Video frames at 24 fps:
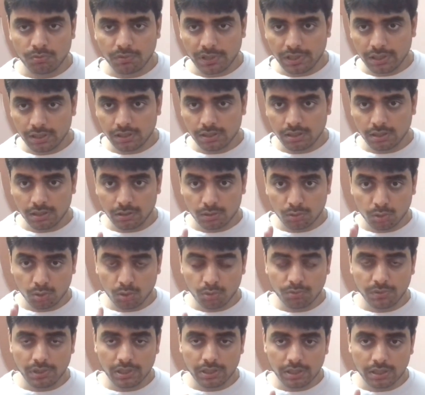वही
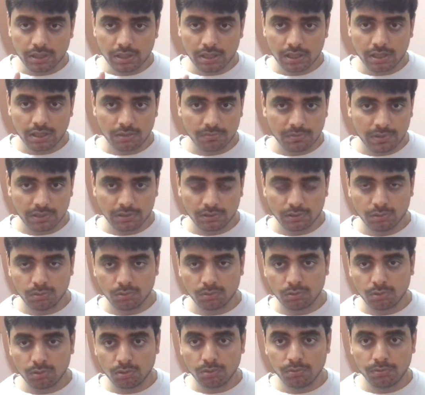टू व्हीलर का करवाते
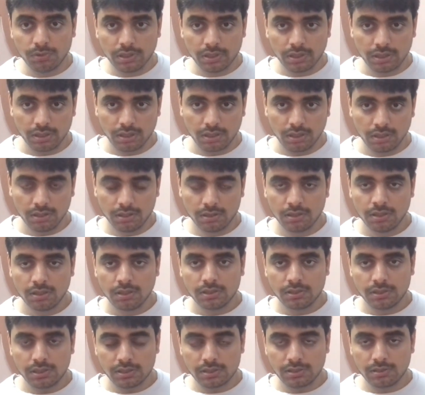हो टू व्हीलर का
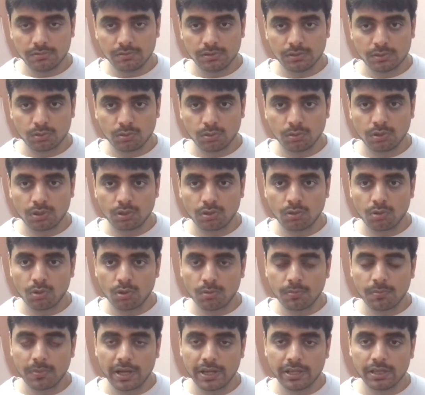जैसे स्कूटर
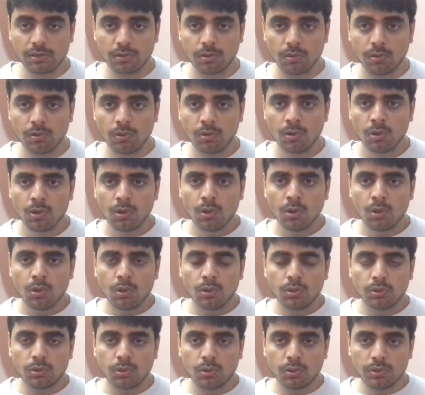हो बाइक हो
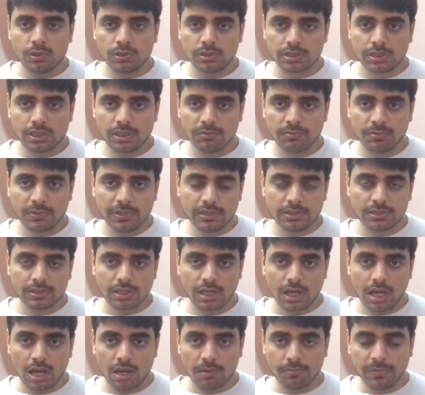तो इसकी फ़ीस
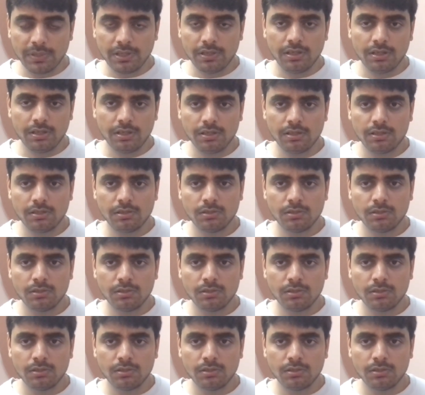अभी